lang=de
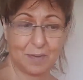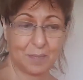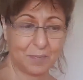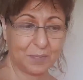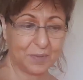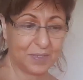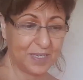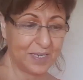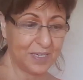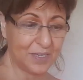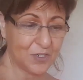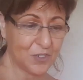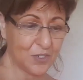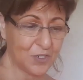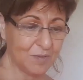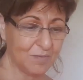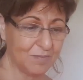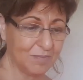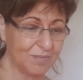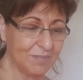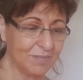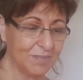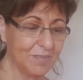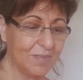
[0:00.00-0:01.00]
ähm,
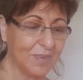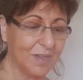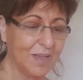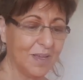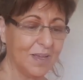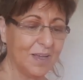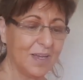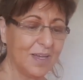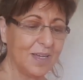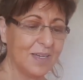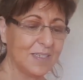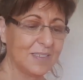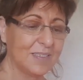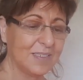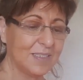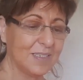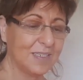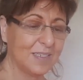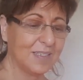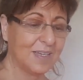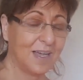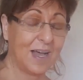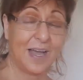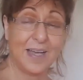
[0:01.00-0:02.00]
Kirschen,
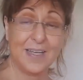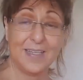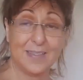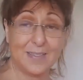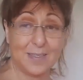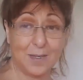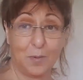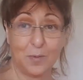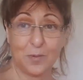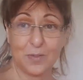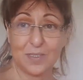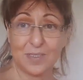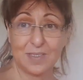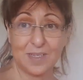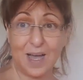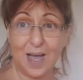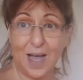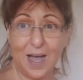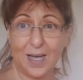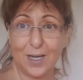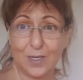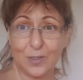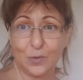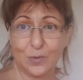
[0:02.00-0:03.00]
sind
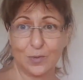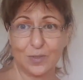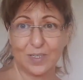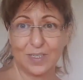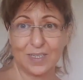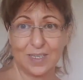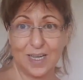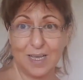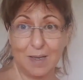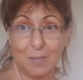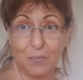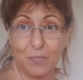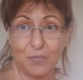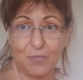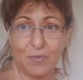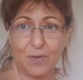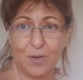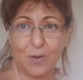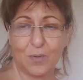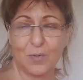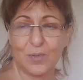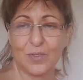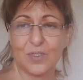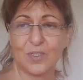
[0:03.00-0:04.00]
1800
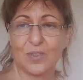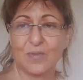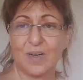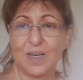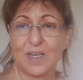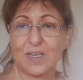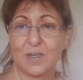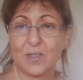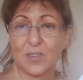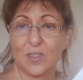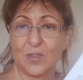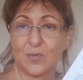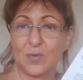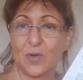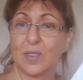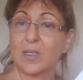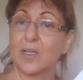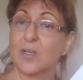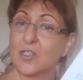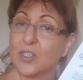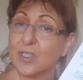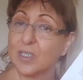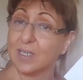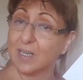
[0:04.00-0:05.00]
Äpfel und so weiter und so
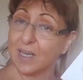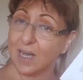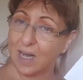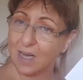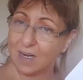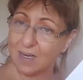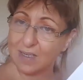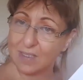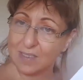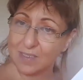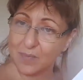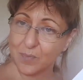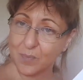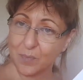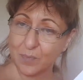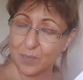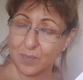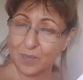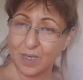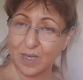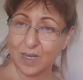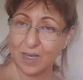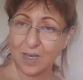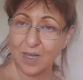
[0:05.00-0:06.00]
fort. Das steht hier alles.
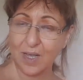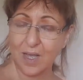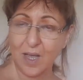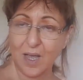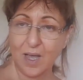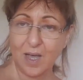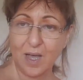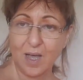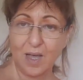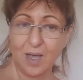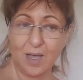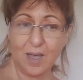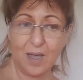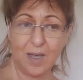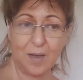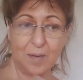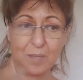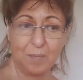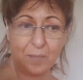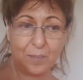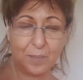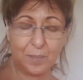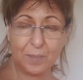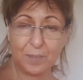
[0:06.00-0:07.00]
Ja?
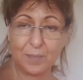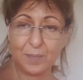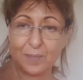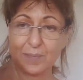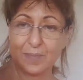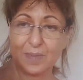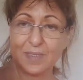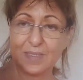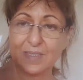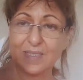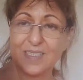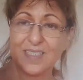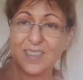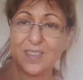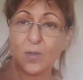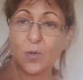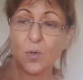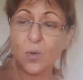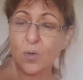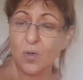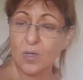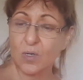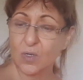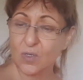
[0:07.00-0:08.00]
Ähm,
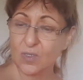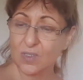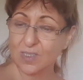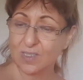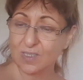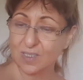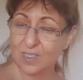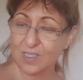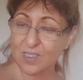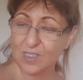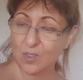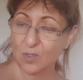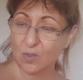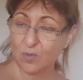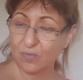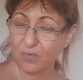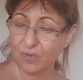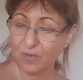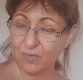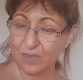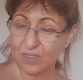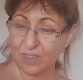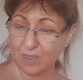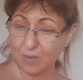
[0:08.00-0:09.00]
diese
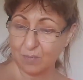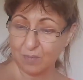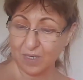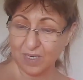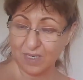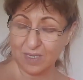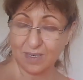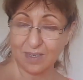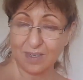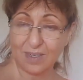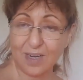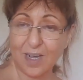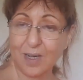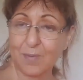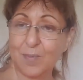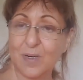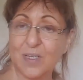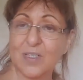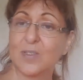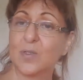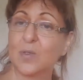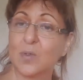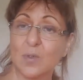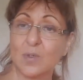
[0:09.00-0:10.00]
Hochkonzentration von Vitaminen
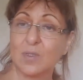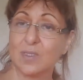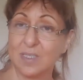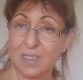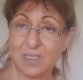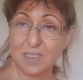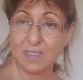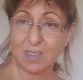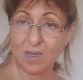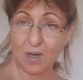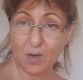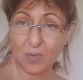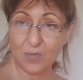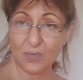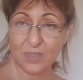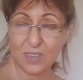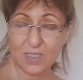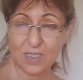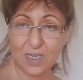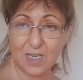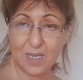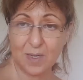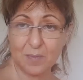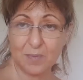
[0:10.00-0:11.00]
kann man so nicht
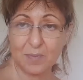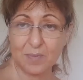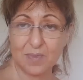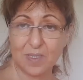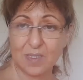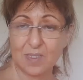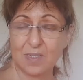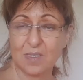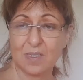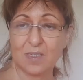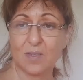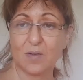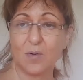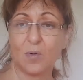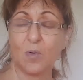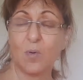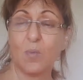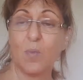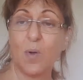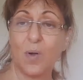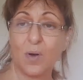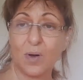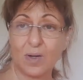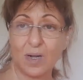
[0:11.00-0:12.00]
auf sich nehmen. Das ist
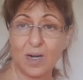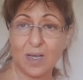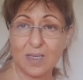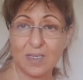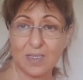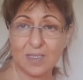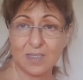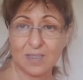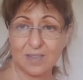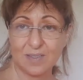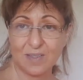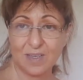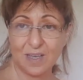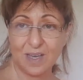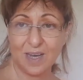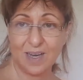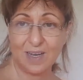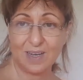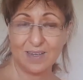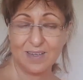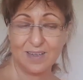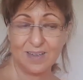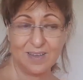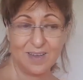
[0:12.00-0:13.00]
unmöglich.
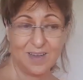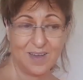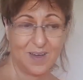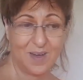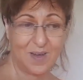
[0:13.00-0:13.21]
Ja?